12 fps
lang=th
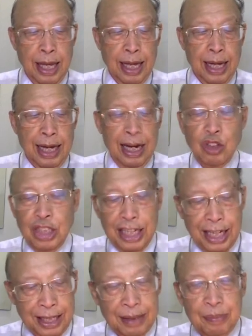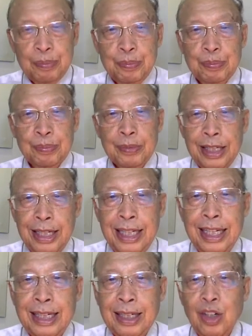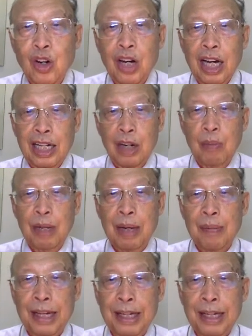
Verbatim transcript: แล้วเขาสิเห็นอีกเนาะขันเอาเบิ่ง ไป